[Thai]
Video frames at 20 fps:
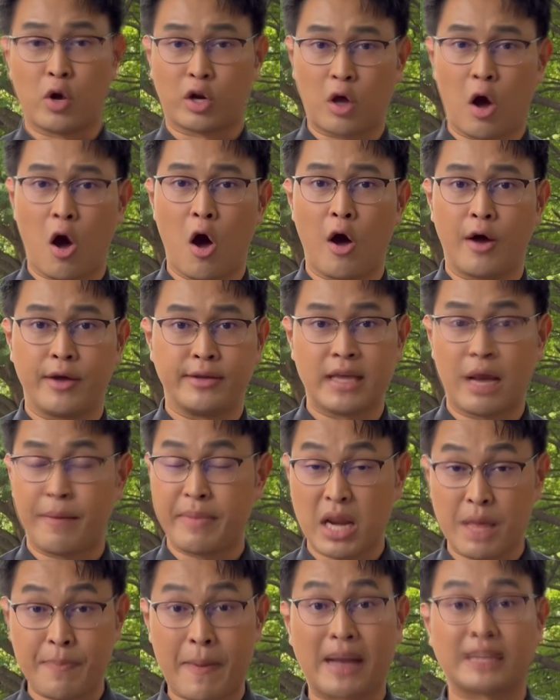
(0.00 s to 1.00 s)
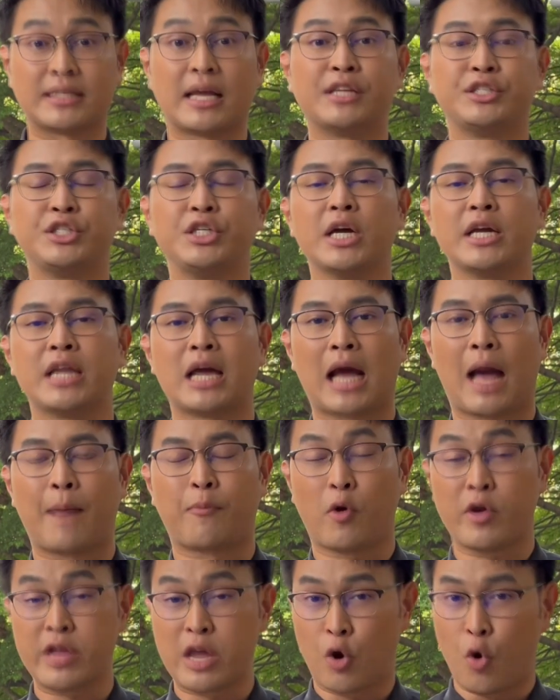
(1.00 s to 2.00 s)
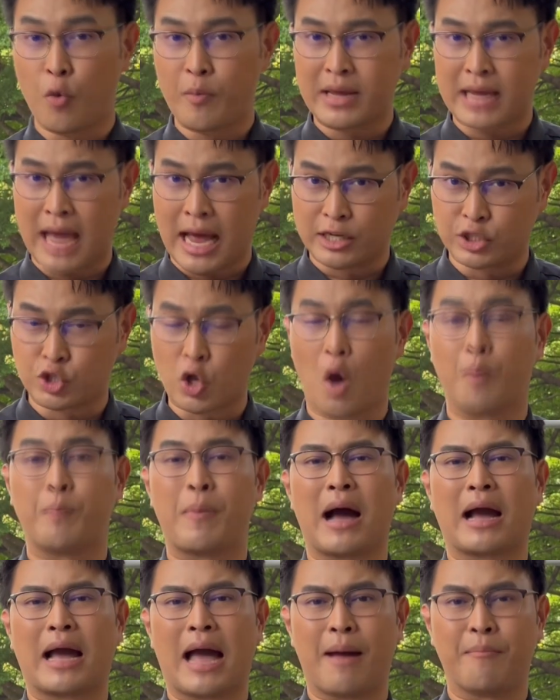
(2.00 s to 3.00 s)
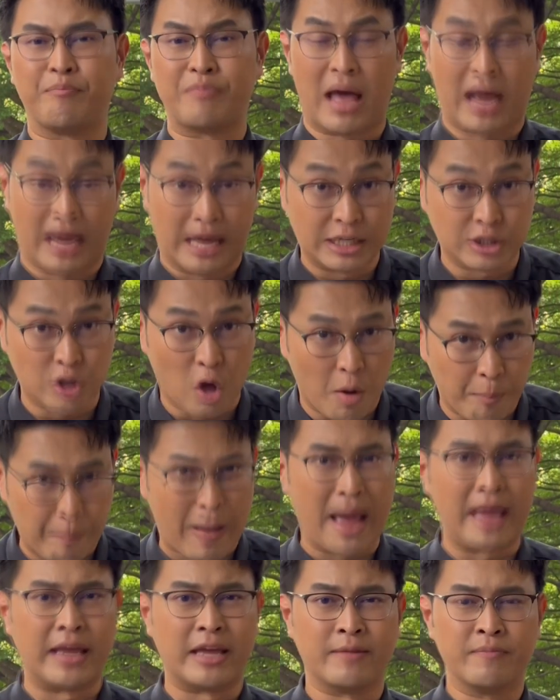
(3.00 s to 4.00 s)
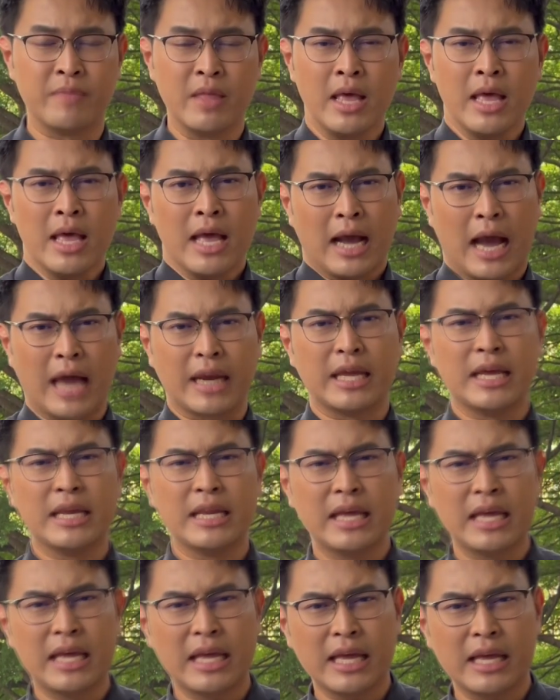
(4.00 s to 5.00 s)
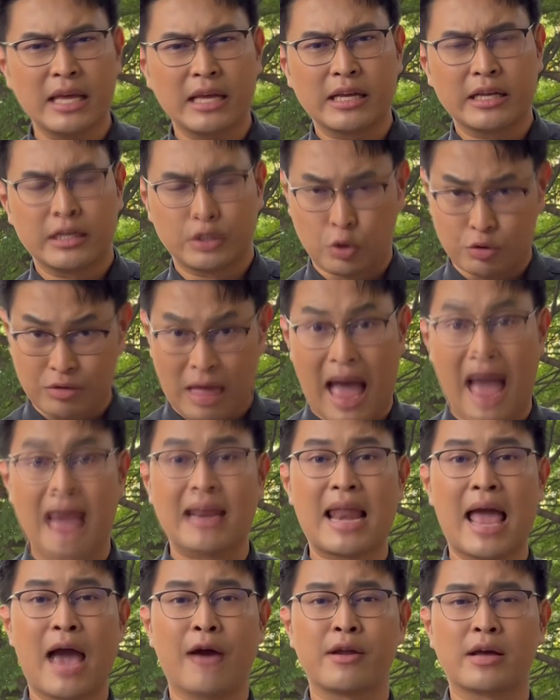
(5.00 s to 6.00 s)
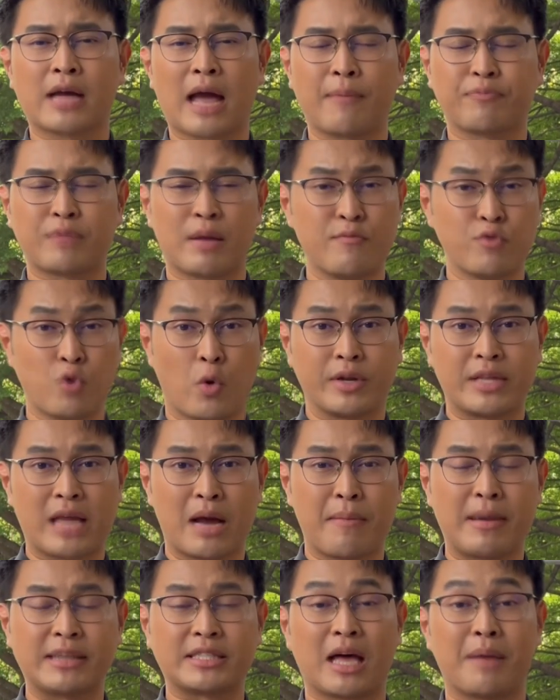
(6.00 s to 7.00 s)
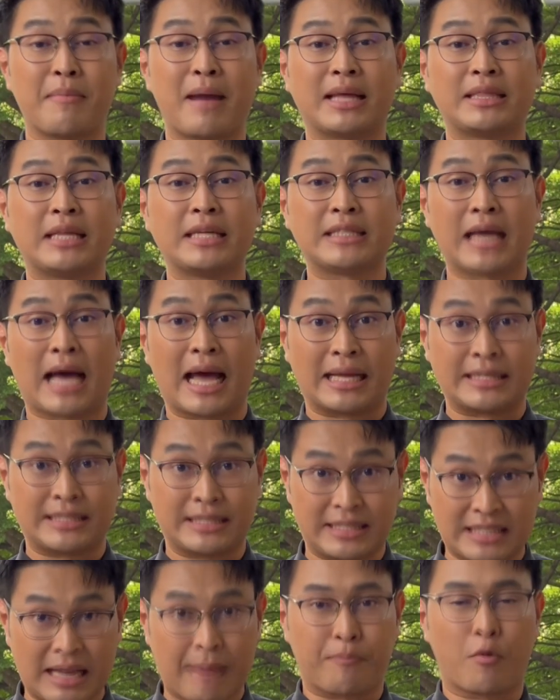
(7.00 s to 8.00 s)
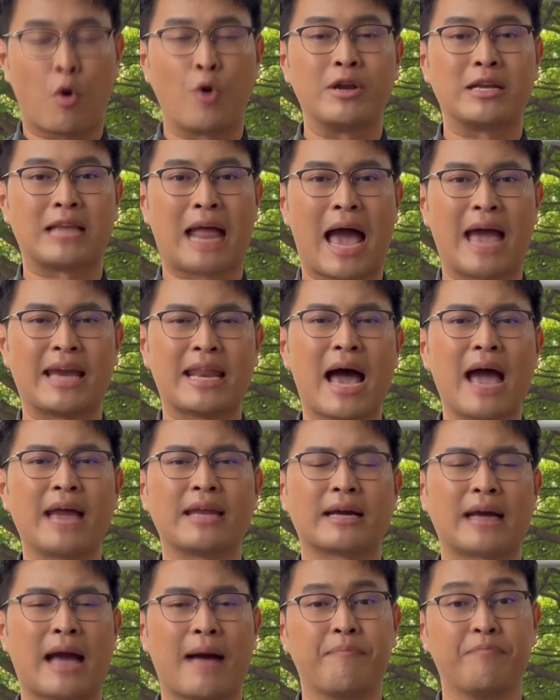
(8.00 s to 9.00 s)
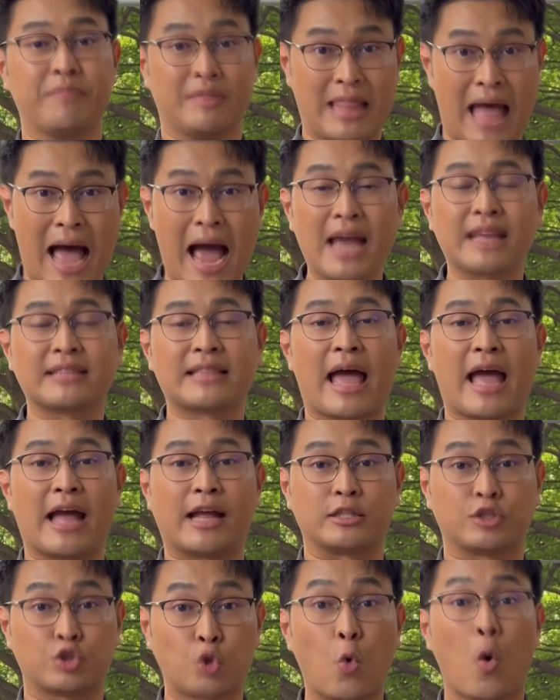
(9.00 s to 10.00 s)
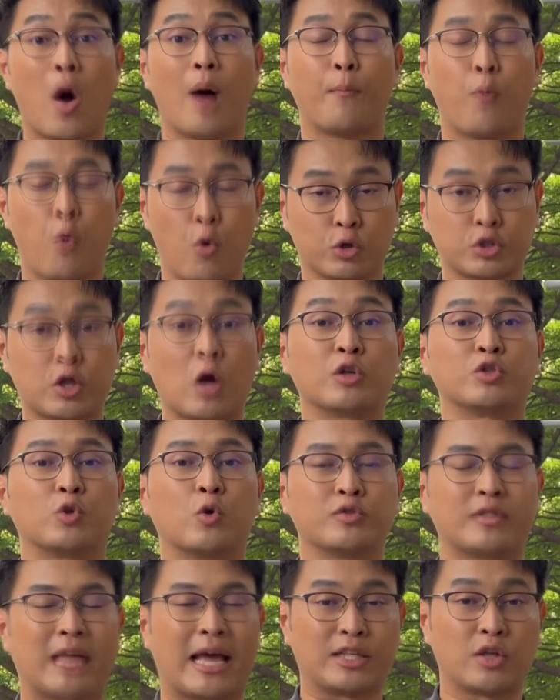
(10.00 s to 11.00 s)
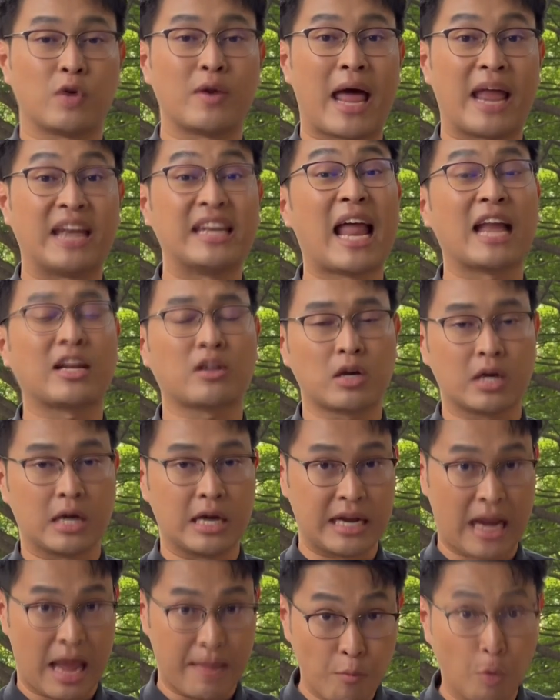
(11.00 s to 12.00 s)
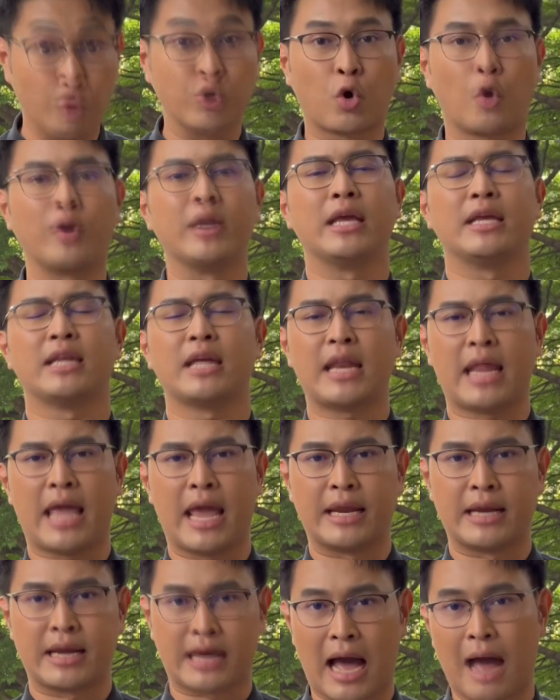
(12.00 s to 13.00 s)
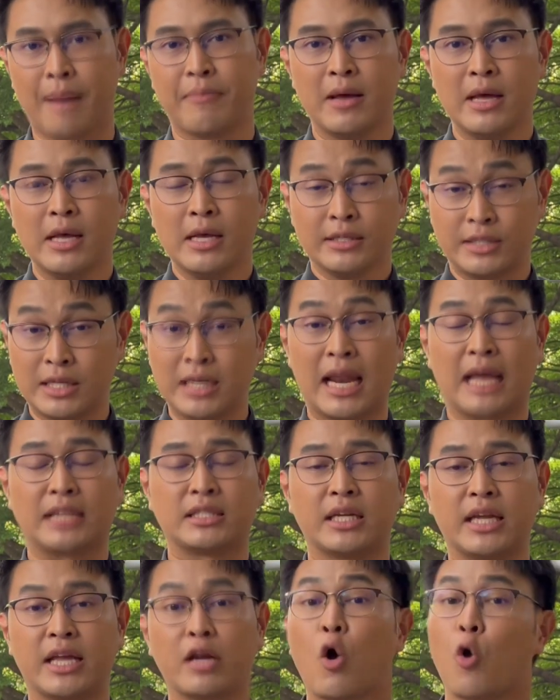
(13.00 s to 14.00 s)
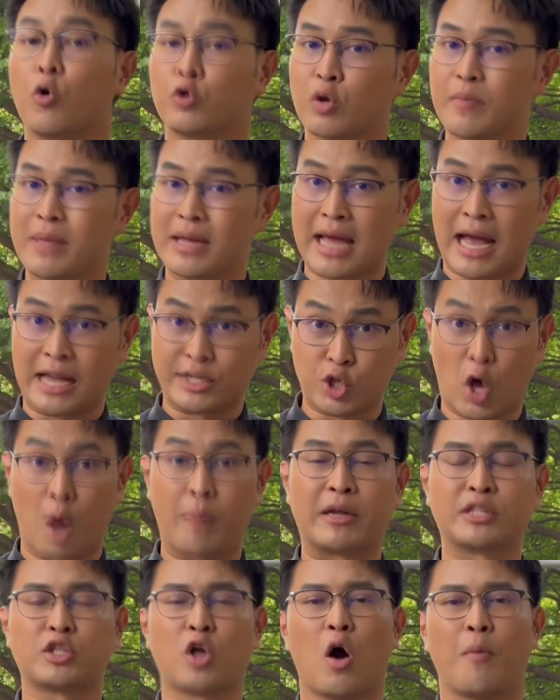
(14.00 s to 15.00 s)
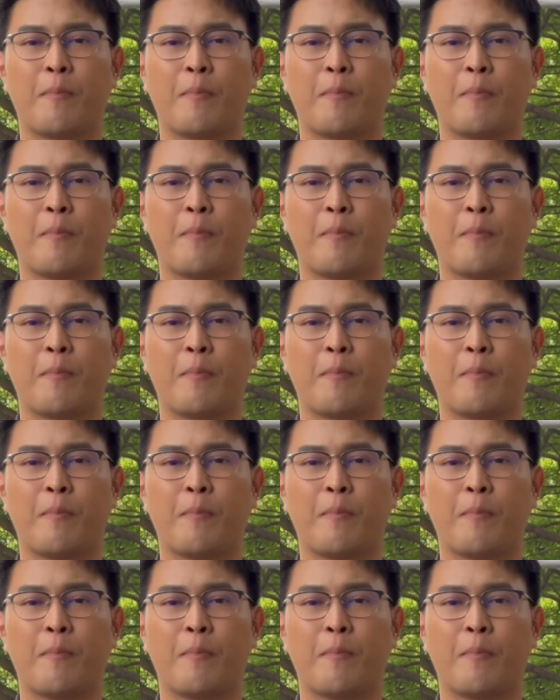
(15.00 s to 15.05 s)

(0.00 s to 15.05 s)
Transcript: วจก็ยังไม่ได้ปักใจเชื่อนะครับ ก็ยังคงมีการสอบปากคำหนักกันต่อไปคดีนี้สุดท้ายแล้วนะครับตำรวจยังไม่สามารถที่จะจับคนร้ายได้นะครับ ได้แต่ตัวผู้ต้องสงสัยเท่านั้น นั่นก็คือในบุญคนนี้นั่นเองนะครับ ซึ่งหลังจากนี้ก็คงต้องมีการสอบกันต่อ